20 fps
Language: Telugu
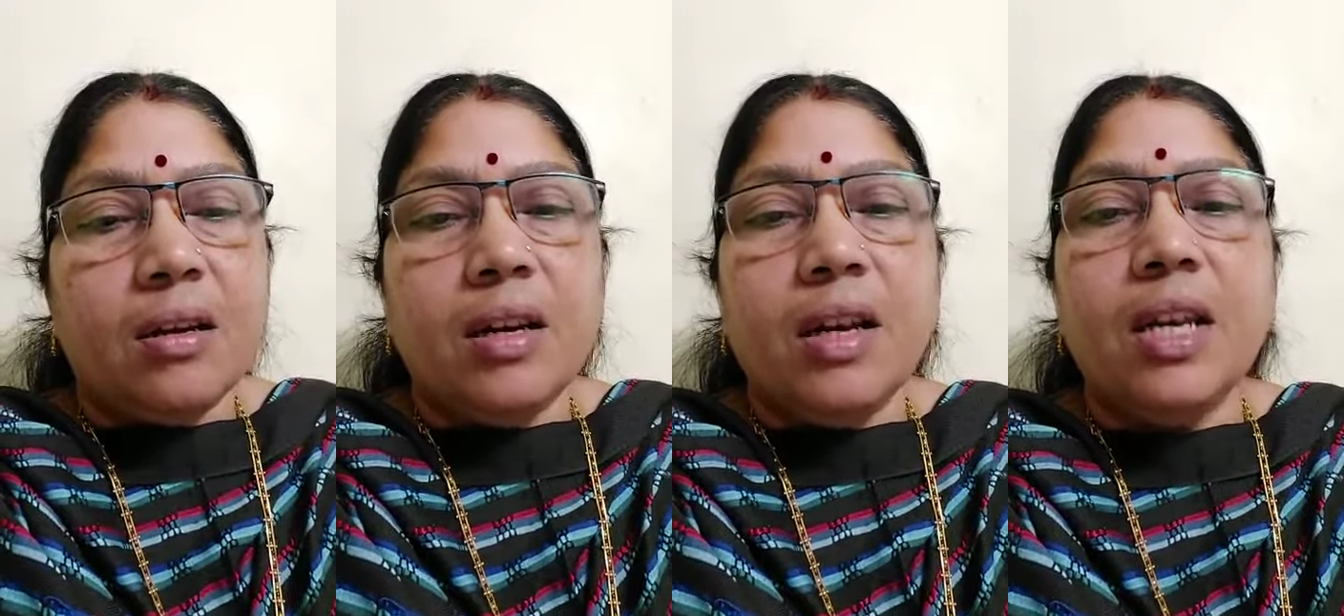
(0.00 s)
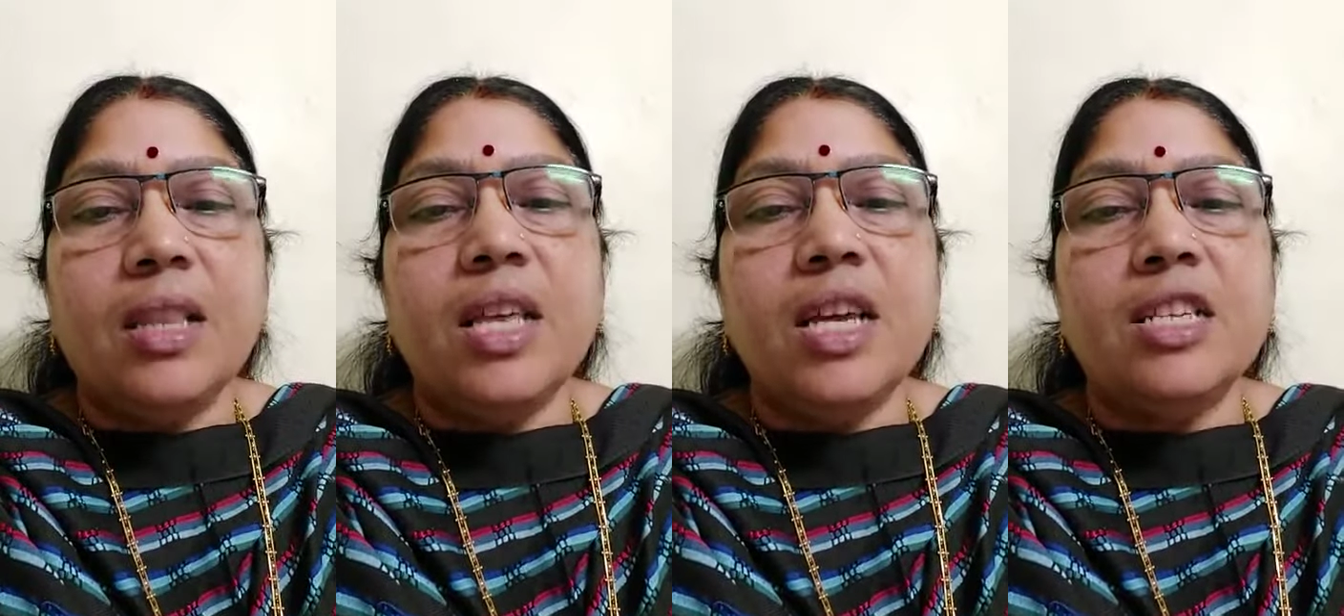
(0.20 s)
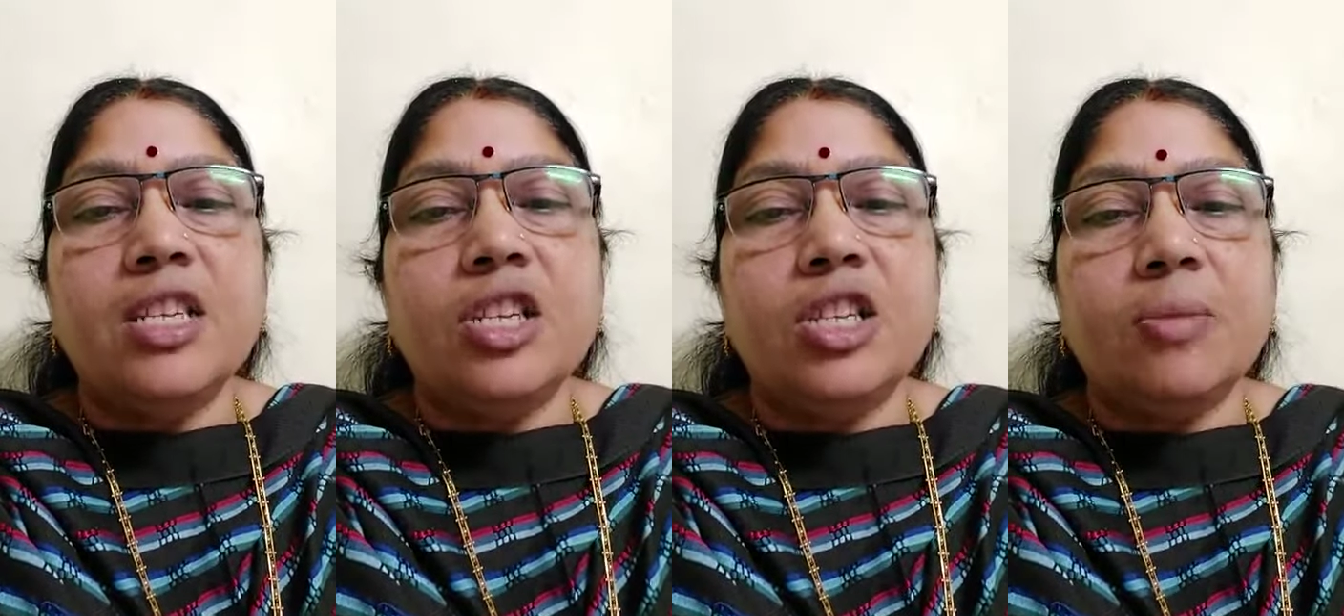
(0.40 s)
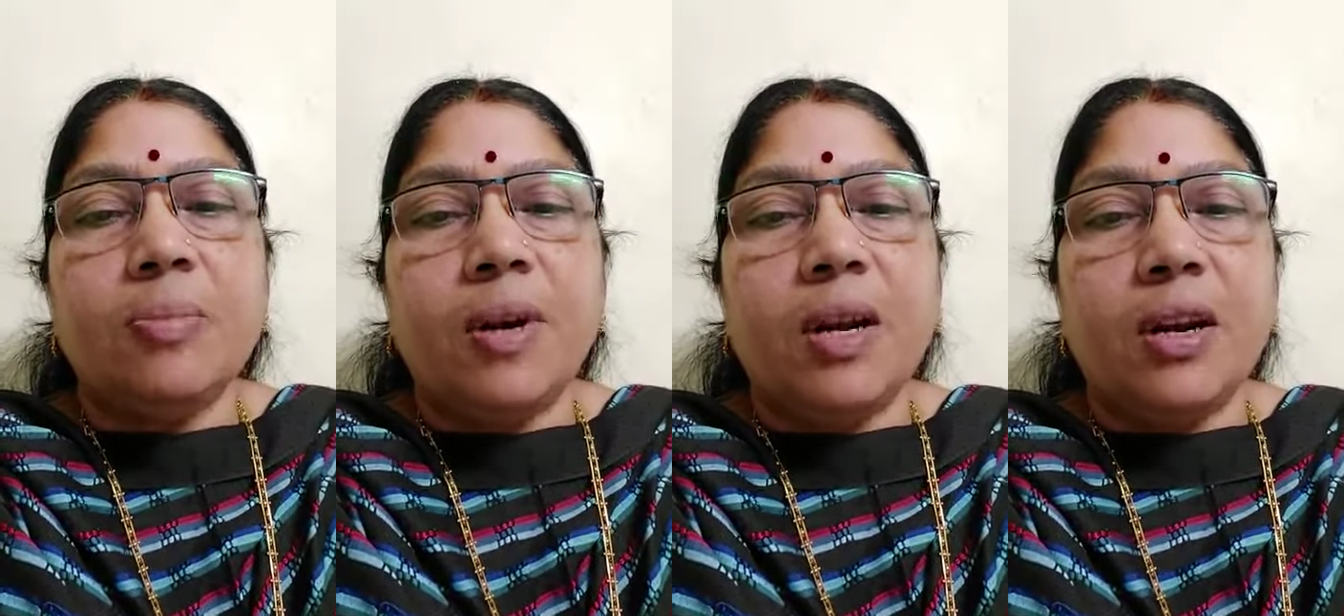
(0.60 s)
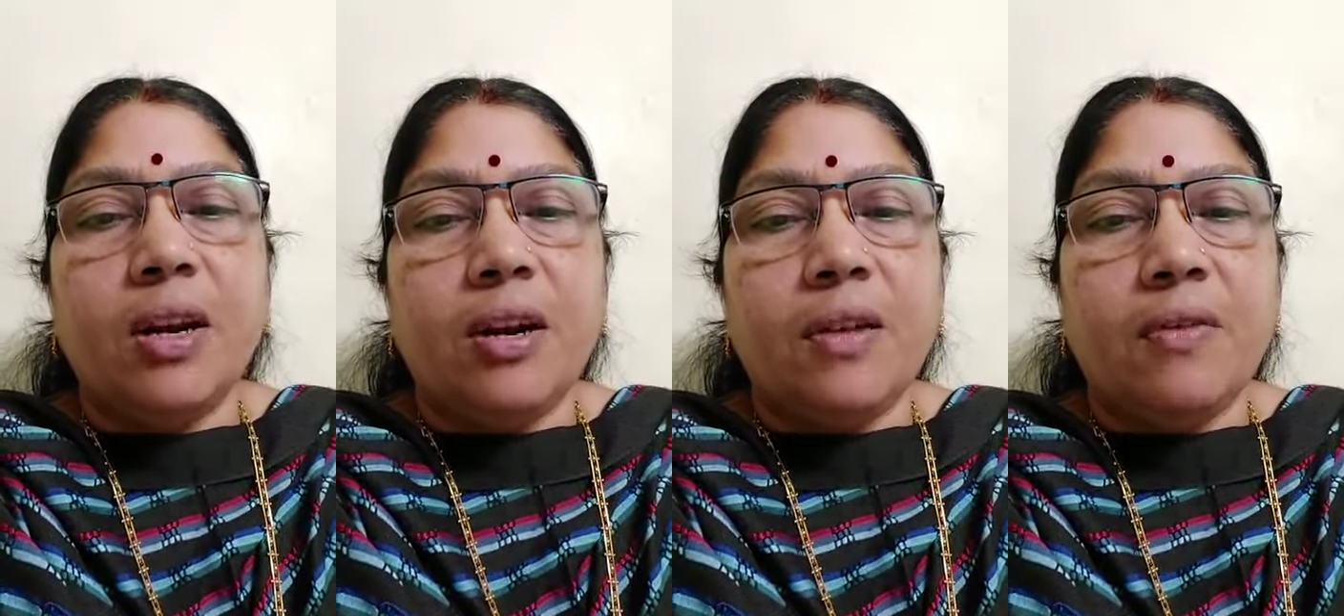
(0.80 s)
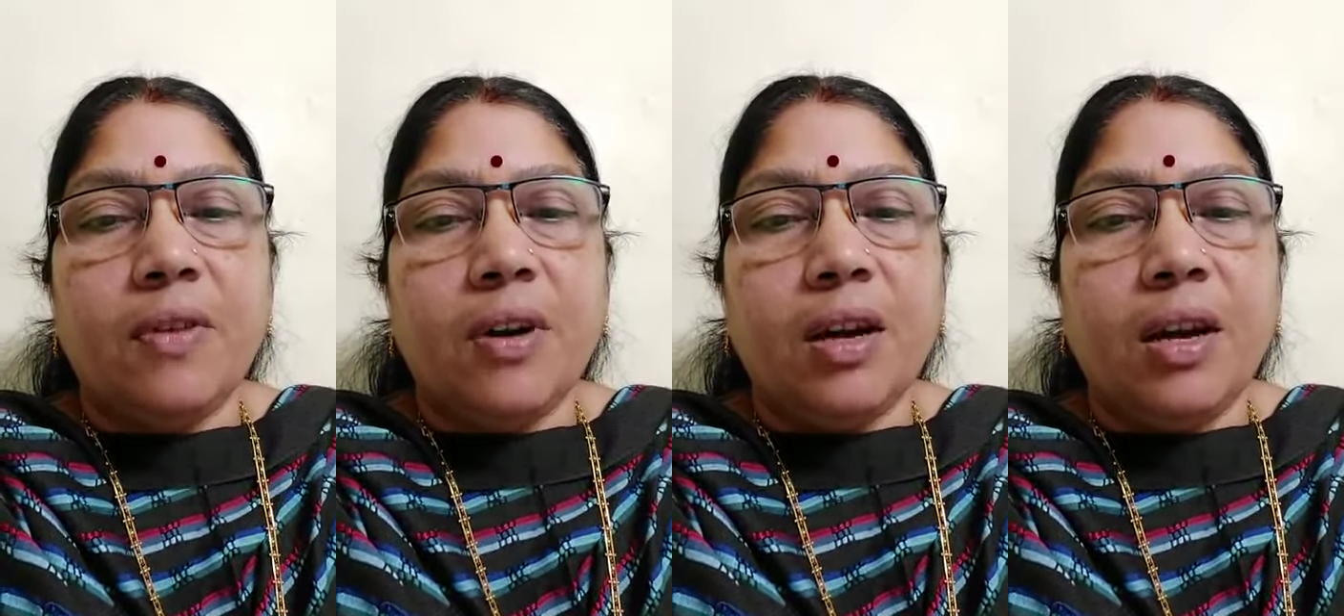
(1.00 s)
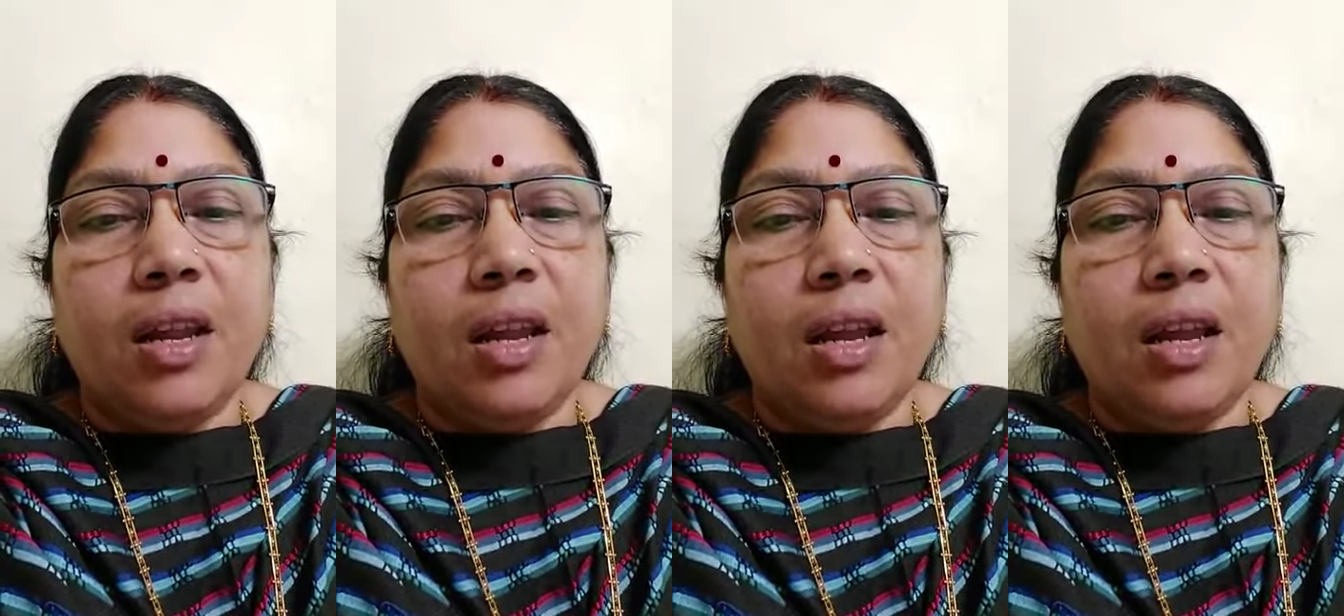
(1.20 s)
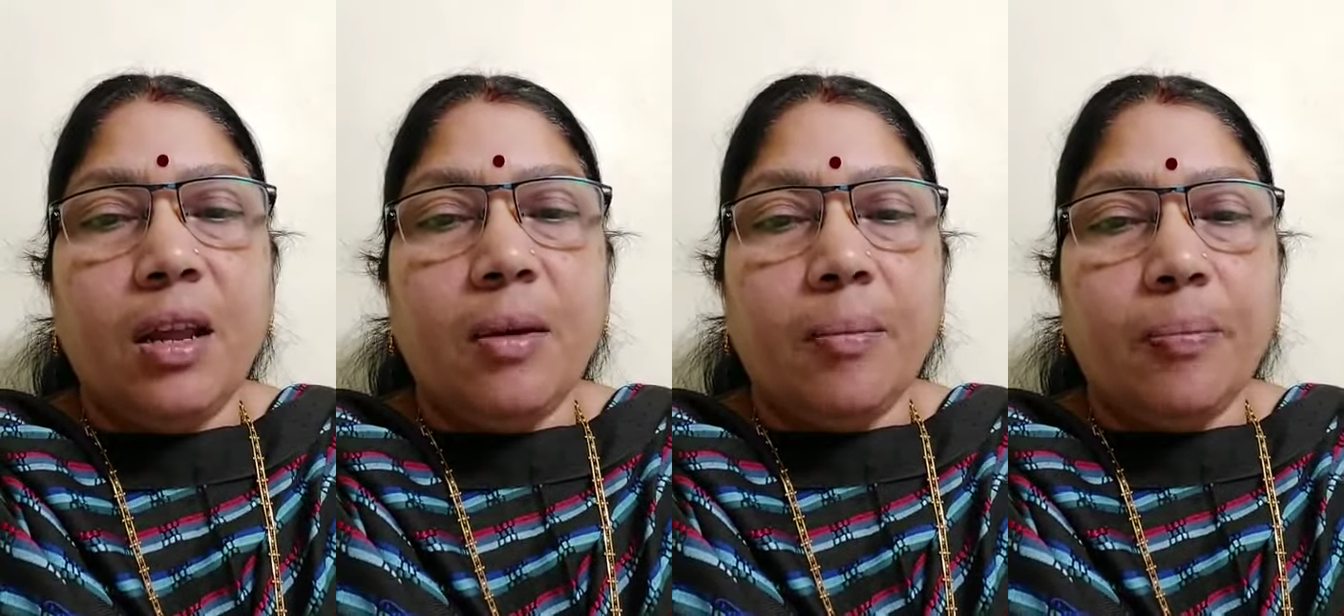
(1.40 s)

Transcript: నిర్దేశించబడినటువంటి